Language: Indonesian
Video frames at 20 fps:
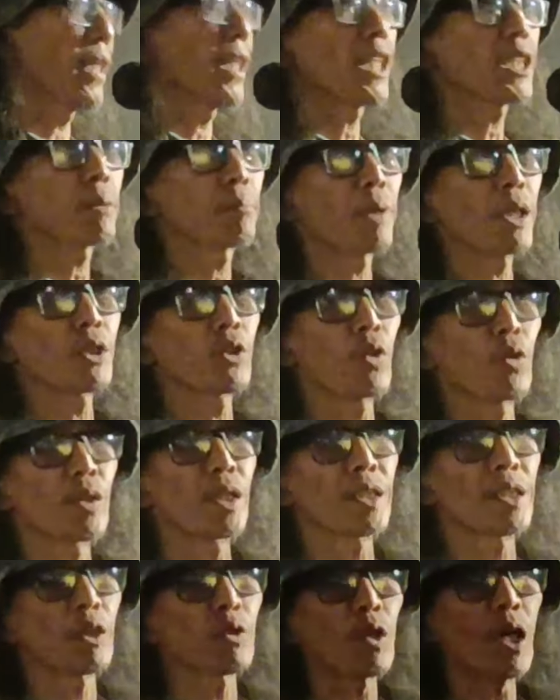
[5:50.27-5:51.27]
dan
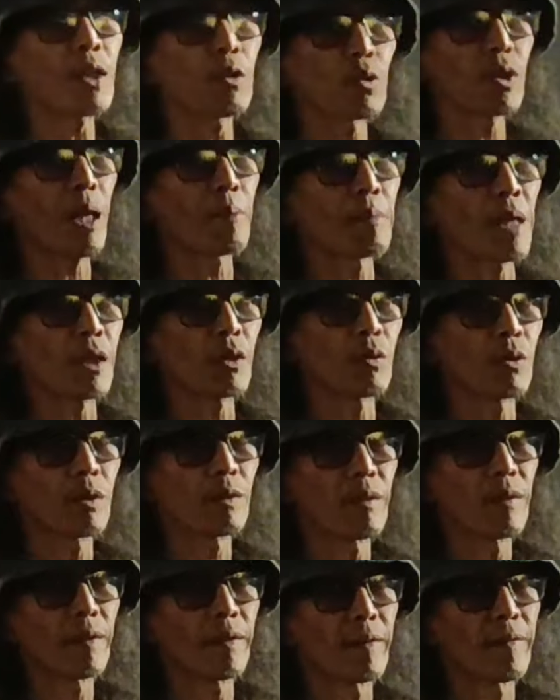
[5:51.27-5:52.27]
ekspresionis itu kan utama tuh
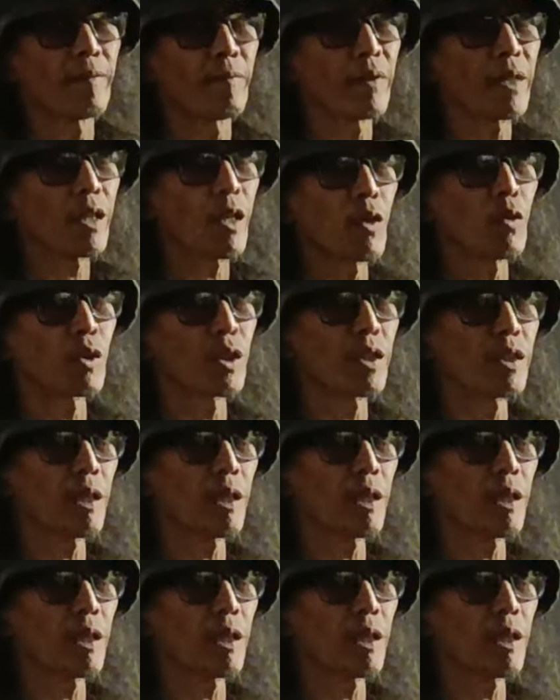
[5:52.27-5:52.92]
kalau